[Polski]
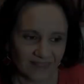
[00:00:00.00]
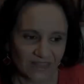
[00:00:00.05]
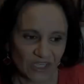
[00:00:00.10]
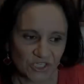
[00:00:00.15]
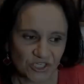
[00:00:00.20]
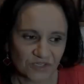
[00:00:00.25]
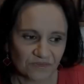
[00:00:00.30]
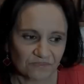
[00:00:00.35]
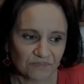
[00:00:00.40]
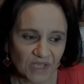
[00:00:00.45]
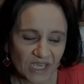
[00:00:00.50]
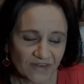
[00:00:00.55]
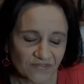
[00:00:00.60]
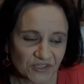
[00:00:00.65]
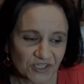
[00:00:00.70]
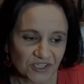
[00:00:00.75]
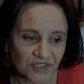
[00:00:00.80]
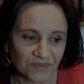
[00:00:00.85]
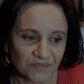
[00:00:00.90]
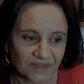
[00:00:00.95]
Naszym
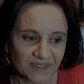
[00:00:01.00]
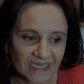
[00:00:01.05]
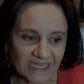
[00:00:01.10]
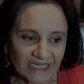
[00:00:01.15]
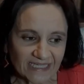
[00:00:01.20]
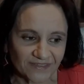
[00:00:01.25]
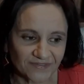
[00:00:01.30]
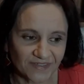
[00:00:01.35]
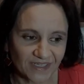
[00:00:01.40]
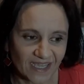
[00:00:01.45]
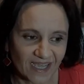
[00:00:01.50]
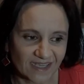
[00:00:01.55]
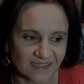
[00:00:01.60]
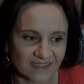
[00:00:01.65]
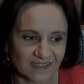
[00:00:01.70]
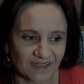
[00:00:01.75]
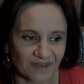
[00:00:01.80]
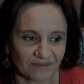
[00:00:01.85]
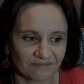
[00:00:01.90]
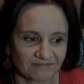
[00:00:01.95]
pierwszym
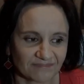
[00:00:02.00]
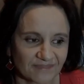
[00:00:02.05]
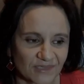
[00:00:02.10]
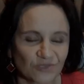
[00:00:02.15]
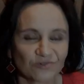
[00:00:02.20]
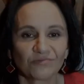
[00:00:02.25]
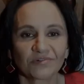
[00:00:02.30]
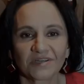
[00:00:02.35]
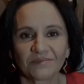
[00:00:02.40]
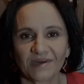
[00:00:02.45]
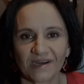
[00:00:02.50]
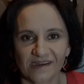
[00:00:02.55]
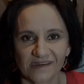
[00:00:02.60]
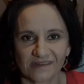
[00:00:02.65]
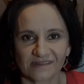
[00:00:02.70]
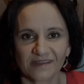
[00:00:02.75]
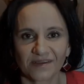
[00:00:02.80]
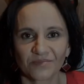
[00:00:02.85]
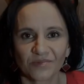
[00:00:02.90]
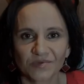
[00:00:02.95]
wyjazdem z chórem
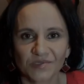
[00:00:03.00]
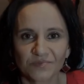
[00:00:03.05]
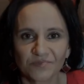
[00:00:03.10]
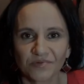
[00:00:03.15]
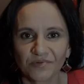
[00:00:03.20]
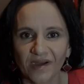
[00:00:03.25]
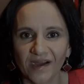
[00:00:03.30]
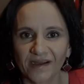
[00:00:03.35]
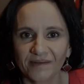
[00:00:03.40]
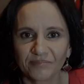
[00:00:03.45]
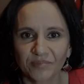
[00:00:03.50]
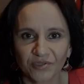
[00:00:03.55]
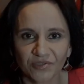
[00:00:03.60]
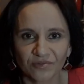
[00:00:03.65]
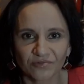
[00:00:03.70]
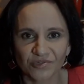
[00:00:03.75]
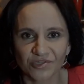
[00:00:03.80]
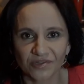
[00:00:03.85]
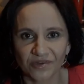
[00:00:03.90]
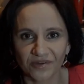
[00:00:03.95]
Akademos była
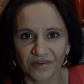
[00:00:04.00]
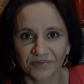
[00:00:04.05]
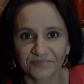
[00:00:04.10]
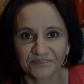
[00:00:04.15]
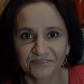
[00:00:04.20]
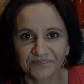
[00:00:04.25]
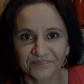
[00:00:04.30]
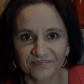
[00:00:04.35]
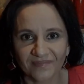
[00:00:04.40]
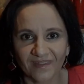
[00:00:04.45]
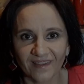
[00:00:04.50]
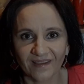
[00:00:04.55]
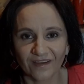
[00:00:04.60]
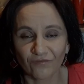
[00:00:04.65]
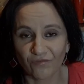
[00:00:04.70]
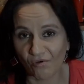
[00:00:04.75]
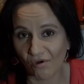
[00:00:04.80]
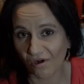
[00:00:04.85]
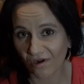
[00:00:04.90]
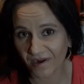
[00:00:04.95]
podróż do
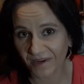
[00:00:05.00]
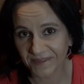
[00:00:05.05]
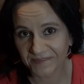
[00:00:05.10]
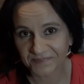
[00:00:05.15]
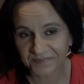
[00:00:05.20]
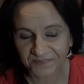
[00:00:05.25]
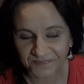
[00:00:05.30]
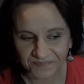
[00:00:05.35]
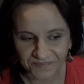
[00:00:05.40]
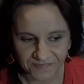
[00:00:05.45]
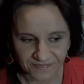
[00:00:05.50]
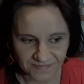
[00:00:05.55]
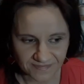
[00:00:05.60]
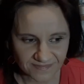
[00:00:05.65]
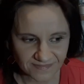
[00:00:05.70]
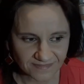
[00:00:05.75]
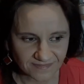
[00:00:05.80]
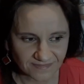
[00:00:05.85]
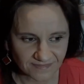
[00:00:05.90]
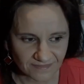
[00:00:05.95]
Włoch
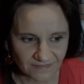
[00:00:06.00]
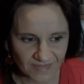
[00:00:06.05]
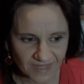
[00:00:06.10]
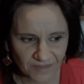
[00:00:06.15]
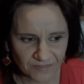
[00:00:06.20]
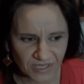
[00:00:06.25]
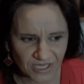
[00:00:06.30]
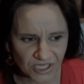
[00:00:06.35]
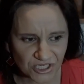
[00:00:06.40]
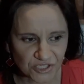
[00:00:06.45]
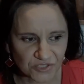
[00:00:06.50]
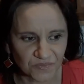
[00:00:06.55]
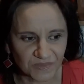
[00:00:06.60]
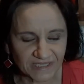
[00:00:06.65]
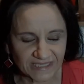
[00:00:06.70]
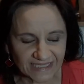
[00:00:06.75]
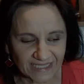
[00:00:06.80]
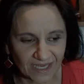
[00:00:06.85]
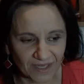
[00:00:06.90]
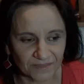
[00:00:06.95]

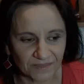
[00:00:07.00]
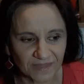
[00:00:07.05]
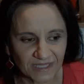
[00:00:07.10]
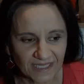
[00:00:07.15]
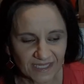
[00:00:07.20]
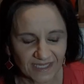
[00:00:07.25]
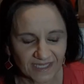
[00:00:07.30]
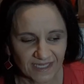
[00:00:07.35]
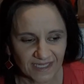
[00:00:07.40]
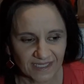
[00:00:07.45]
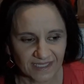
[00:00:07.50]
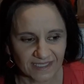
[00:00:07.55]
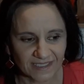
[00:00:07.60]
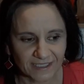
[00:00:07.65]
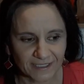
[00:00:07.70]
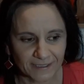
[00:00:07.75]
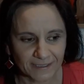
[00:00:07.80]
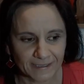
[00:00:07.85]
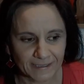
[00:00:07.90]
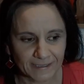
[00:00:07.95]
Mieliśmy tam
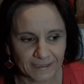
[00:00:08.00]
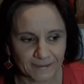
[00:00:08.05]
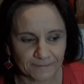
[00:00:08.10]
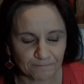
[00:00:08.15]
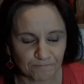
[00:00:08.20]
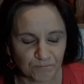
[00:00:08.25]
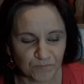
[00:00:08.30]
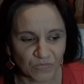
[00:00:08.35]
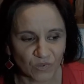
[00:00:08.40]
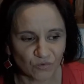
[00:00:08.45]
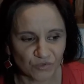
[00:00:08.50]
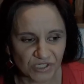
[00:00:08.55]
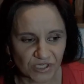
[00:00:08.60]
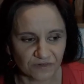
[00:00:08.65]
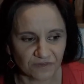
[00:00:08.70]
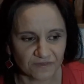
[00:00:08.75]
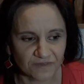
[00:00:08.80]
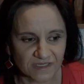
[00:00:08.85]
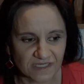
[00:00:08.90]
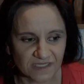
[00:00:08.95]
um, udział
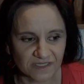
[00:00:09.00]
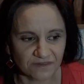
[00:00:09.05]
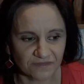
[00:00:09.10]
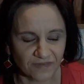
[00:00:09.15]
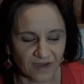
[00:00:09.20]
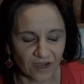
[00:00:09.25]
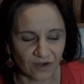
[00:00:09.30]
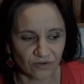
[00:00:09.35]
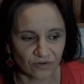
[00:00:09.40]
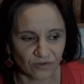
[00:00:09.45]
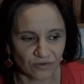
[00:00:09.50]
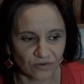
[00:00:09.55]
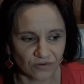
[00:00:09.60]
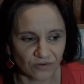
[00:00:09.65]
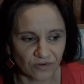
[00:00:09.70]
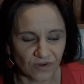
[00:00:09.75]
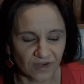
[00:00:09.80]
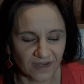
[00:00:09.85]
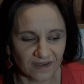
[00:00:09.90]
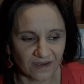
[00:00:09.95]
w
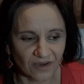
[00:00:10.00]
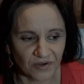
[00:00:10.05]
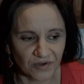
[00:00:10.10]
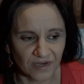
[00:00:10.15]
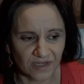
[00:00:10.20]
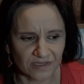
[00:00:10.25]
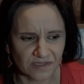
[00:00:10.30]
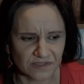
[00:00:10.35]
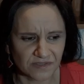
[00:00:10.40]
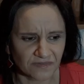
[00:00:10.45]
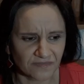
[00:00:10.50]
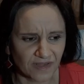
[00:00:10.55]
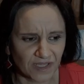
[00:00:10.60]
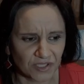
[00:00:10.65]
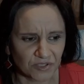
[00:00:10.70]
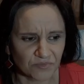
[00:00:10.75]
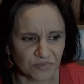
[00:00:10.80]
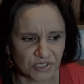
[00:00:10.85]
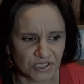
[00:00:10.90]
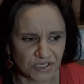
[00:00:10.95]
festiwalu e,
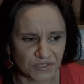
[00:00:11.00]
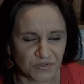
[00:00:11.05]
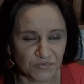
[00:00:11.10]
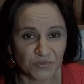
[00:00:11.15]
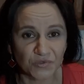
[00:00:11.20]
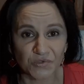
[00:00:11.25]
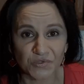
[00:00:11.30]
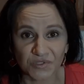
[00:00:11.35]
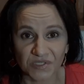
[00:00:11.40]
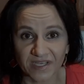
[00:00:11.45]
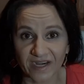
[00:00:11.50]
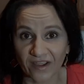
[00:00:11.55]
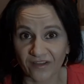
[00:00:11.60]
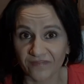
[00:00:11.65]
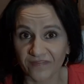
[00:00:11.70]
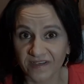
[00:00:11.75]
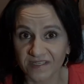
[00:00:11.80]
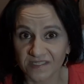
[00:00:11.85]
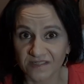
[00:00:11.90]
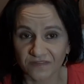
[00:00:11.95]
organizowanym przez Music
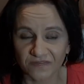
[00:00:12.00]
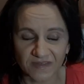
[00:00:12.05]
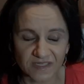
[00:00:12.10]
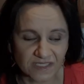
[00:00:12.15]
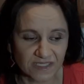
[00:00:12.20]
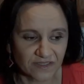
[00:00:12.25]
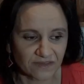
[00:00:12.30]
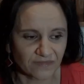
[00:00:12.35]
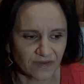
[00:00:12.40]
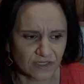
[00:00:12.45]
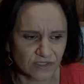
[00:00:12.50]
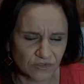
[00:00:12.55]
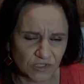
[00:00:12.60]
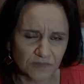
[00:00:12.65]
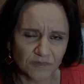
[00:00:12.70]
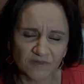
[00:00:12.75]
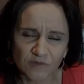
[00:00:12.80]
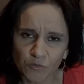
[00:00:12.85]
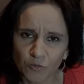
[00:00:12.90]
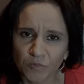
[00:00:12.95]
Raiffeisen Festival, z
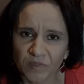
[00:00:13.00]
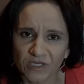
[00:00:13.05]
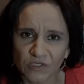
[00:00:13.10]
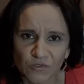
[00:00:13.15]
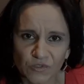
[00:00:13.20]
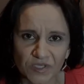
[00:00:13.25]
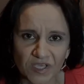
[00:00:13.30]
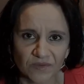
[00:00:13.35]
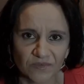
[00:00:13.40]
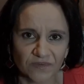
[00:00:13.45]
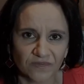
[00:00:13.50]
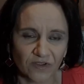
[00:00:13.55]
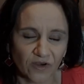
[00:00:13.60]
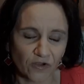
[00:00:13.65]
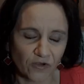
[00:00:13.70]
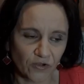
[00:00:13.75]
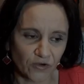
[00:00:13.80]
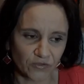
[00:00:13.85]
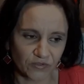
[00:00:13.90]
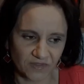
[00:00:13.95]
którymi współpracujemy
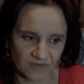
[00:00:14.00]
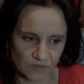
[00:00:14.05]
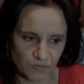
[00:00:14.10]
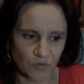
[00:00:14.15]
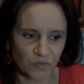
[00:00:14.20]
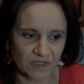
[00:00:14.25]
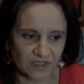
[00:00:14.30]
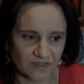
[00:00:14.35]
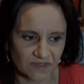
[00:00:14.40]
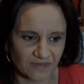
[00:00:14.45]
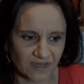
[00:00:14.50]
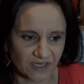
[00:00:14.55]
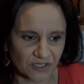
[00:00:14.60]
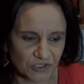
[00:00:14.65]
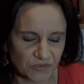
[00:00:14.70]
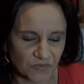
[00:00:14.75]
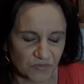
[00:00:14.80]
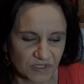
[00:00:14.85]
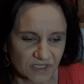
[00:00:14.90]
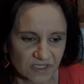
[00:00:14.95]
wielokrotnie,
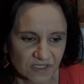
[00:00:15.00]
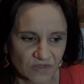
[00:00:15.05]
współpracowaliśmy przez